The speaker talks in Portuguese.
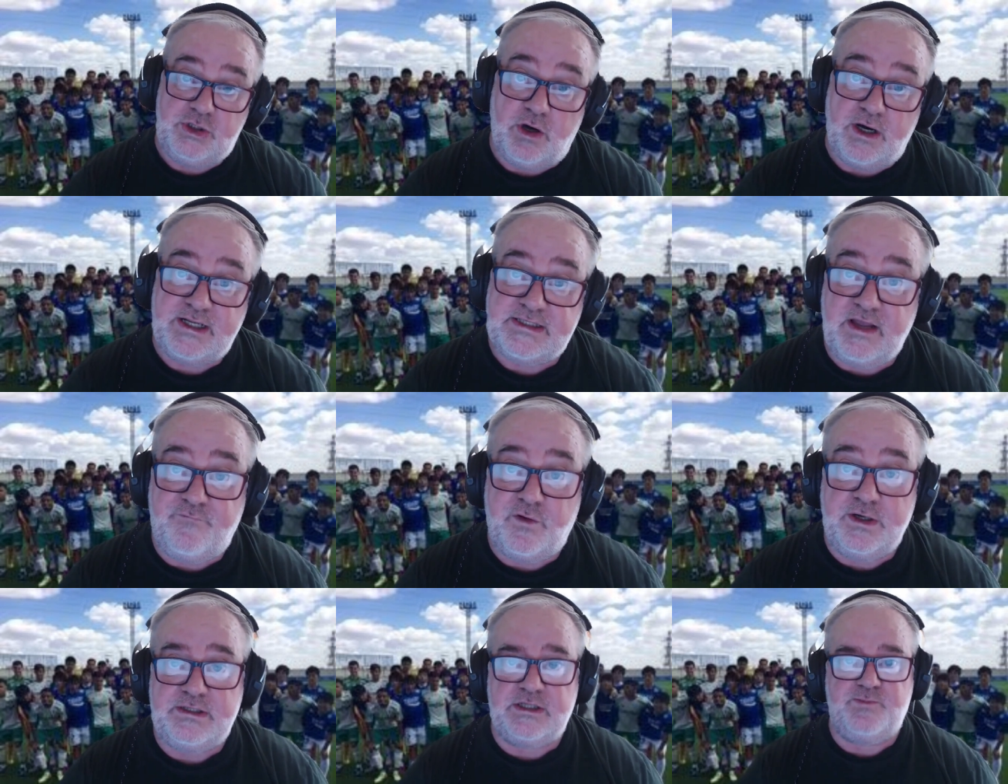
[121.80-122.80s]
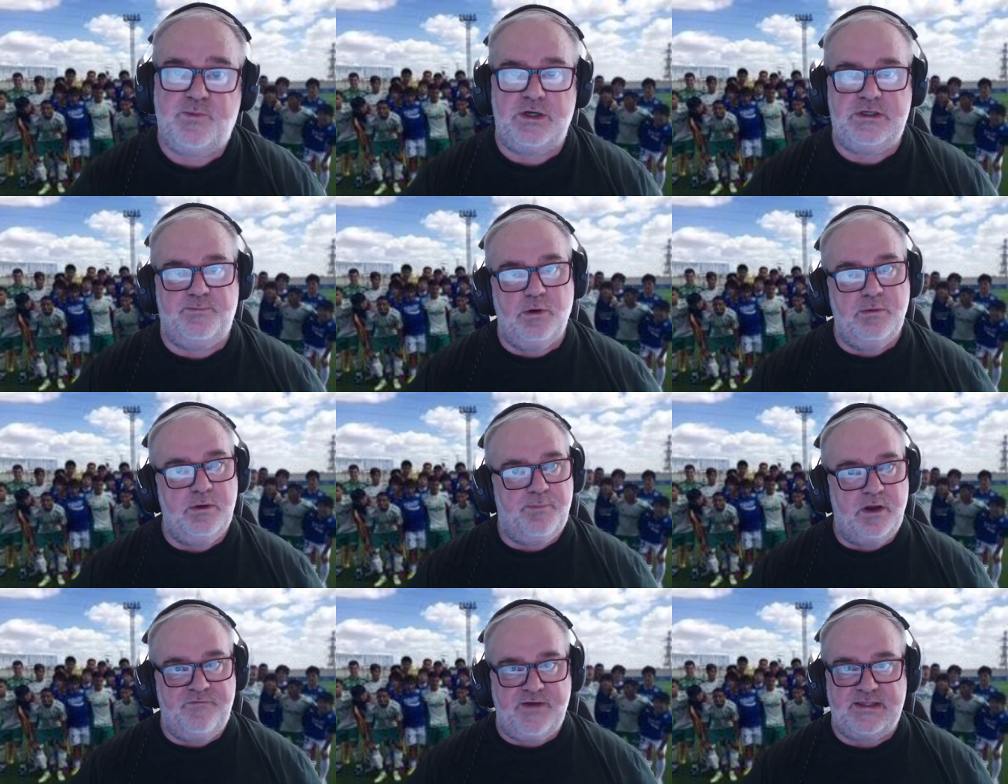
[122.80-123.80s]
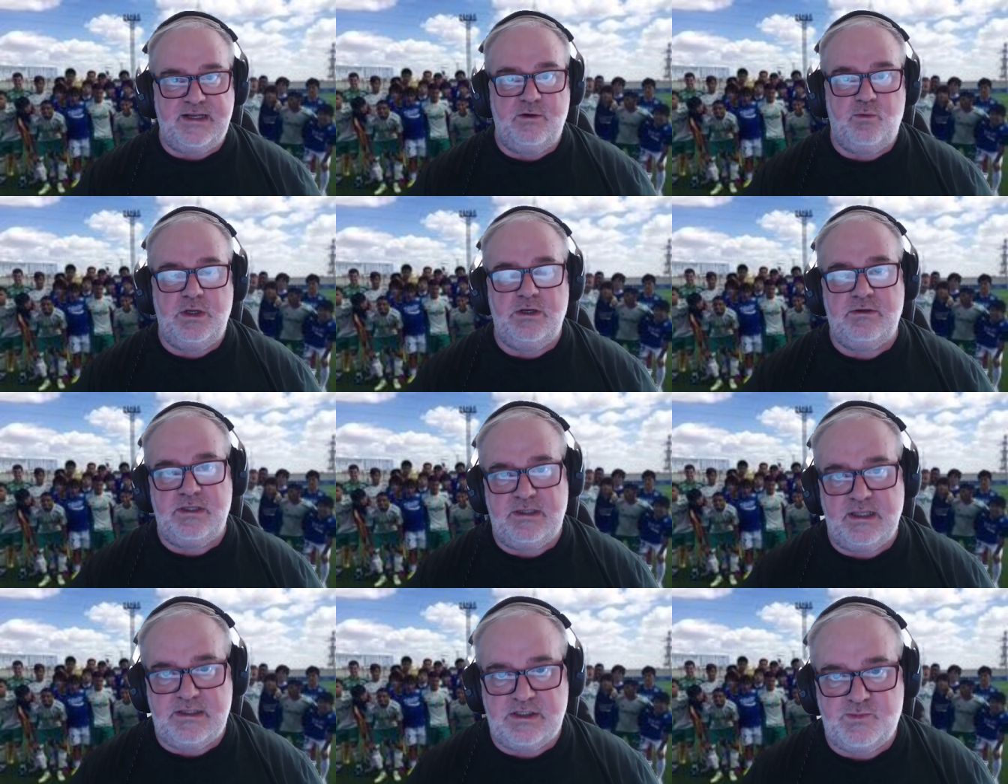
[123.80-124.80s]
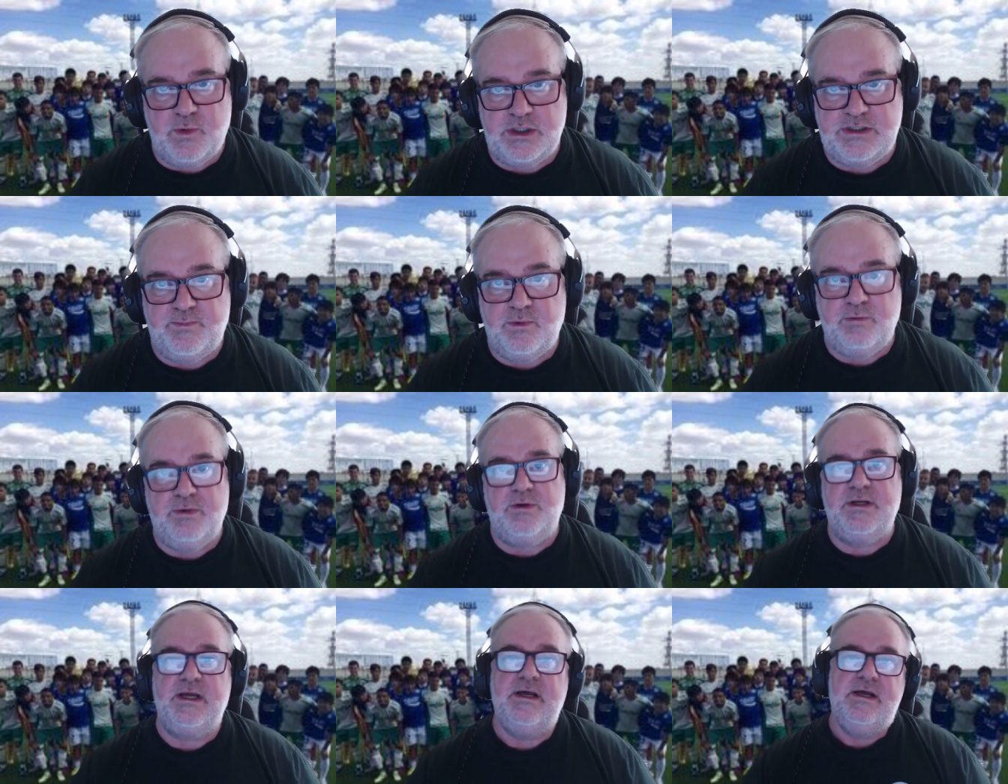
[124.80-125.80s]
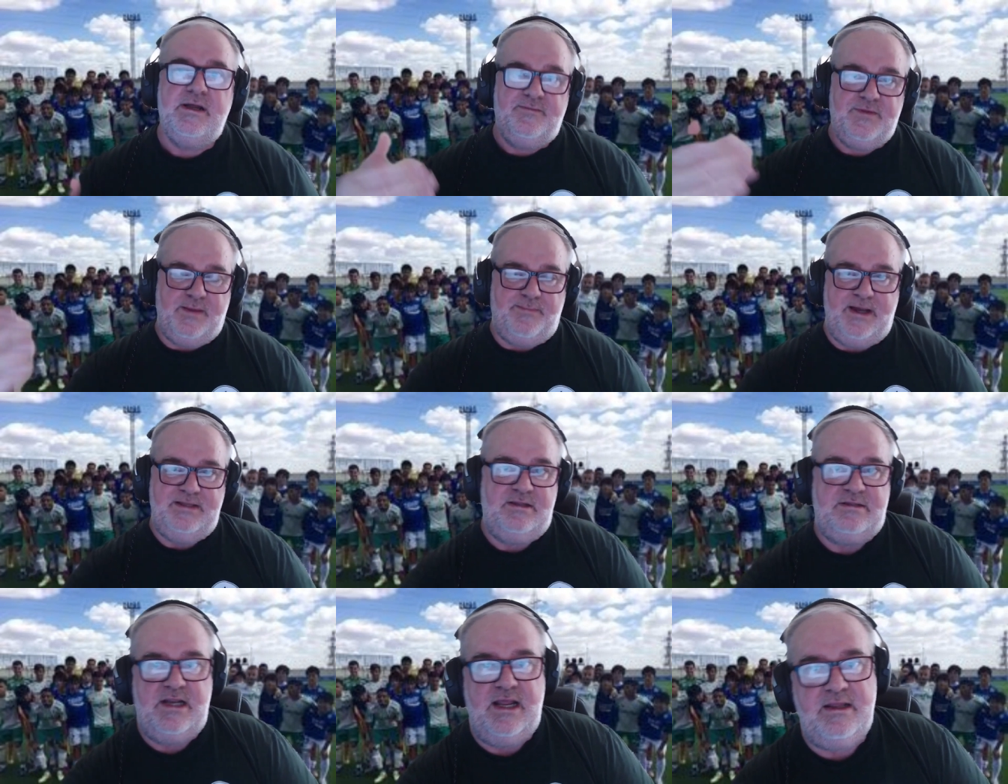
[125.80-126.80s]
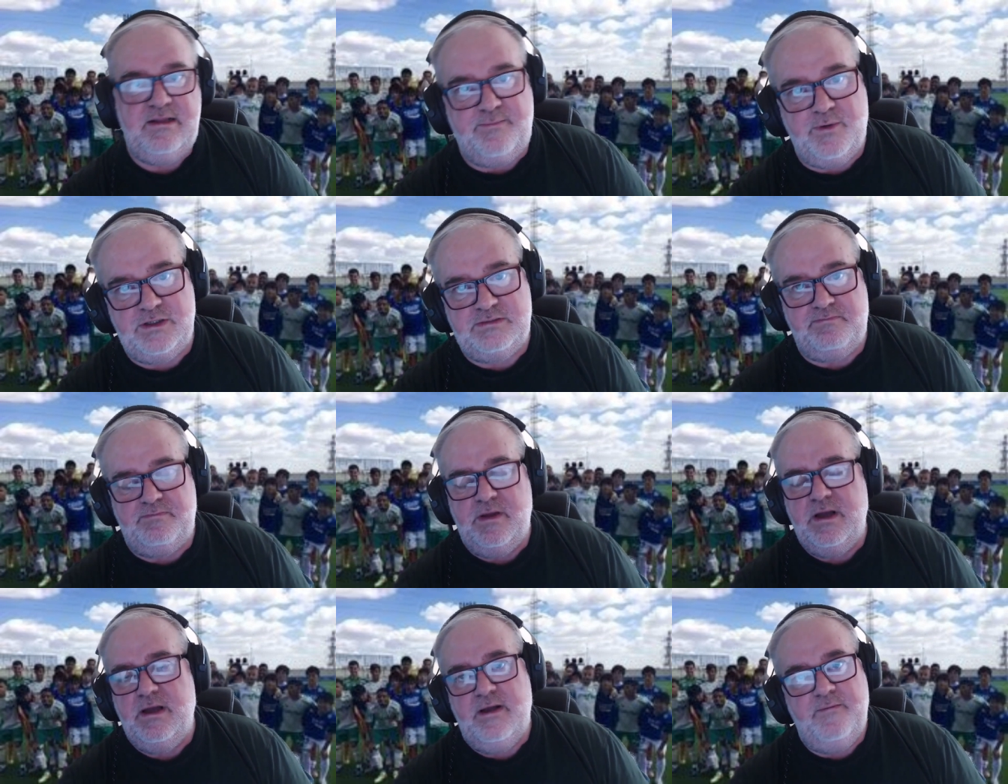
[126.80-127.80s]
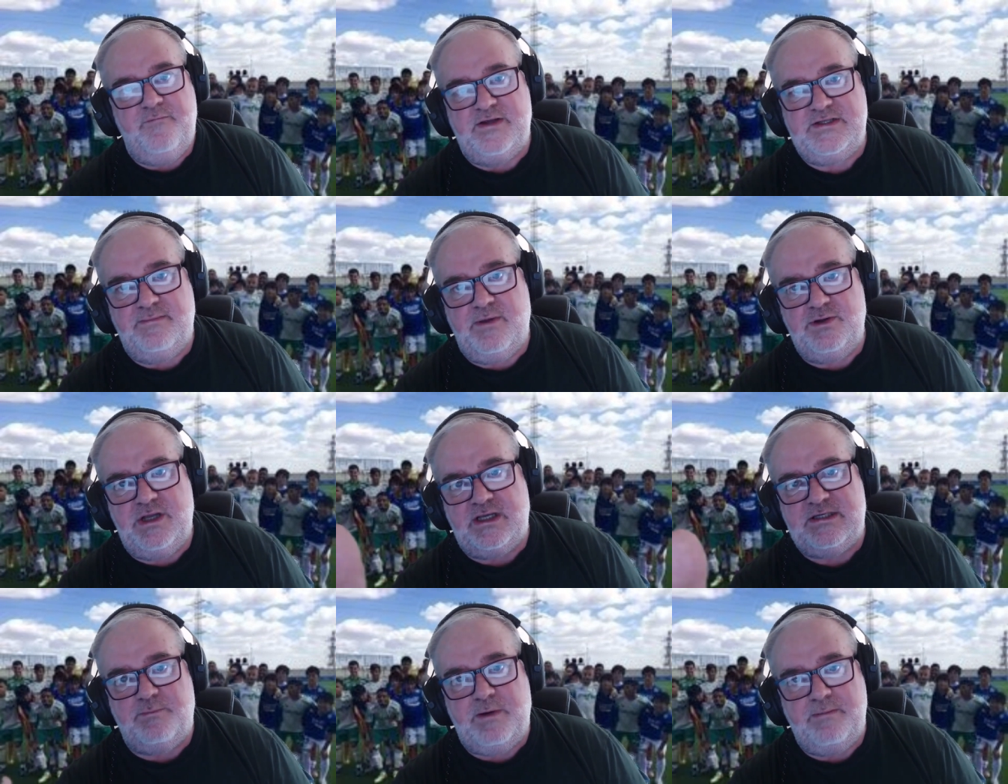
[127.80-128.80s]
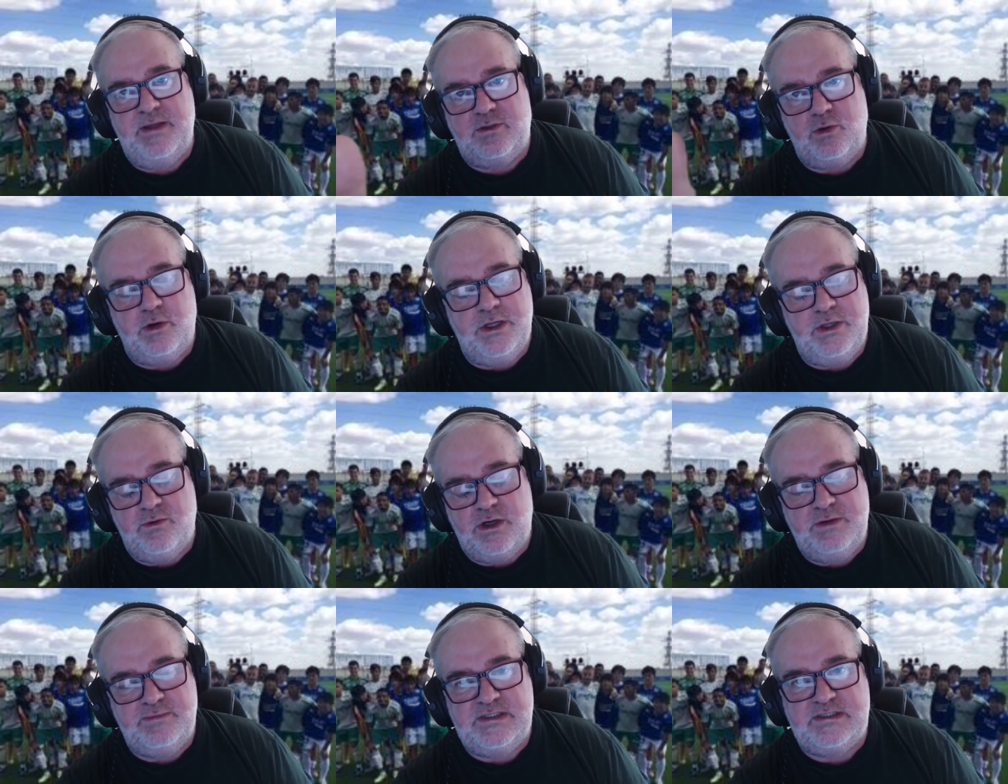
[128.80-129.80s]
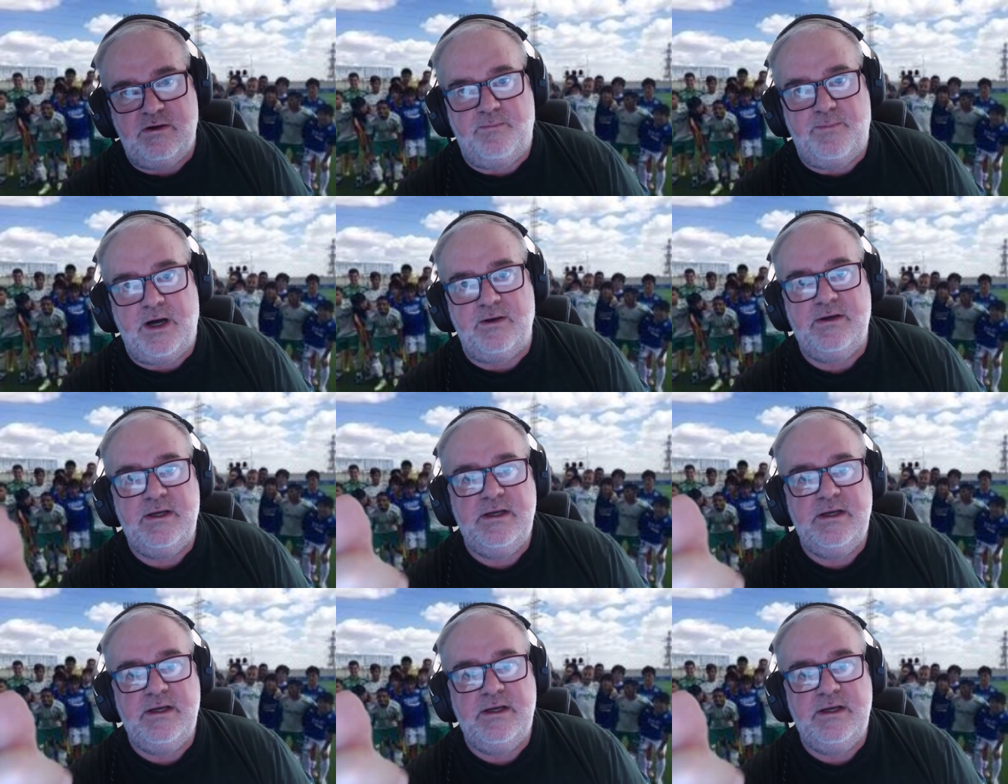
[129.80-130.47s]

horas, quem for de transporte público pode ficar tranquilo que tem transporte público, né? Dá para ir de trem, depois fazer baldeação para metrô e ônibus em São Paulo.